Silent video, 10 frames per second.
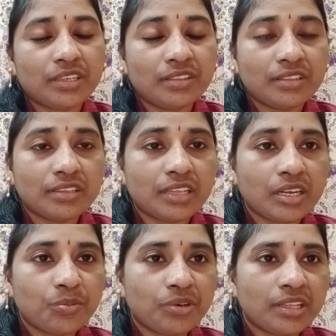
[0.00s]
ఇంత
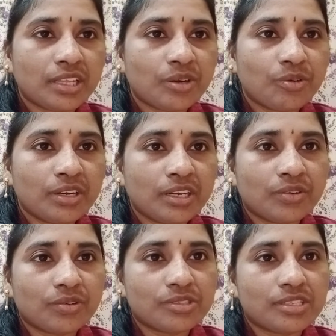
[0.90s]
ధైర్యం ఉన్నదాన్ని కూడా నేను
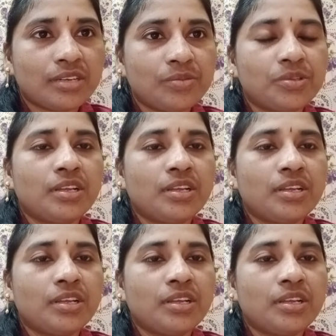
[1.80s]
ఒక్కోసారి